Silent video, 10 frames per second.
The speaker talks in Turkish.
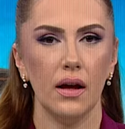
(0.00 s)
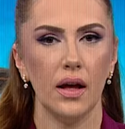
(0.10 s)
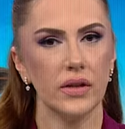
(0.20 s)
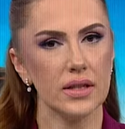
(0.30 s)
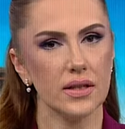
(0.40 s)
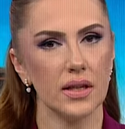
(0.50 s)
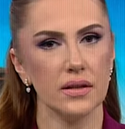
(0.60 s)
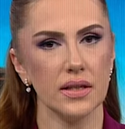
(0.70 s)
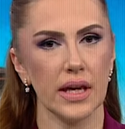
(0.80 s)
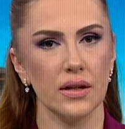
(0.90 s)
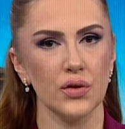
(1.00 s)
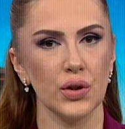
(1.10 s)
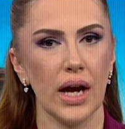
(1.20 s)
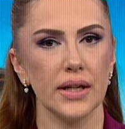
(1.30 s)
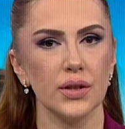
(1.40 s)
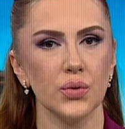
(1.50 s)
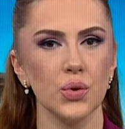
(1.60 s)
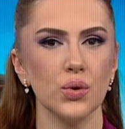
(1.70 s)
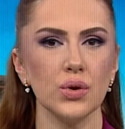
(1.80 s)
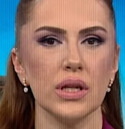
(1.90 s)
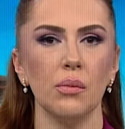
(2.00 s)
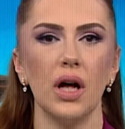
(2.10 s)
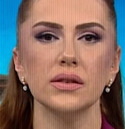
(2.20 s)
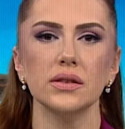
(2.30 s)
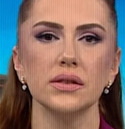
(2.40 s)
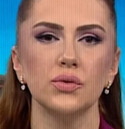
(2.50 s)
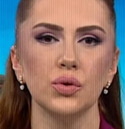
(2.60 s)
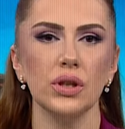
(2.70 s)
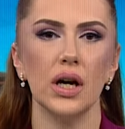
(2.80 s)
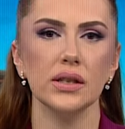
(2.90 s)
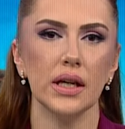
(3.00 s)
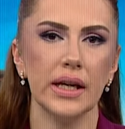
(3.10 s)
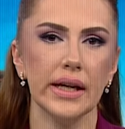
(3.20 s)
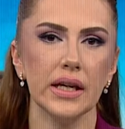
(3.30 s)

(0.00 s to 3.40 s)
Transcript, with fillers: Evet sayın seyirciler, uzun zamandır dünyayı ele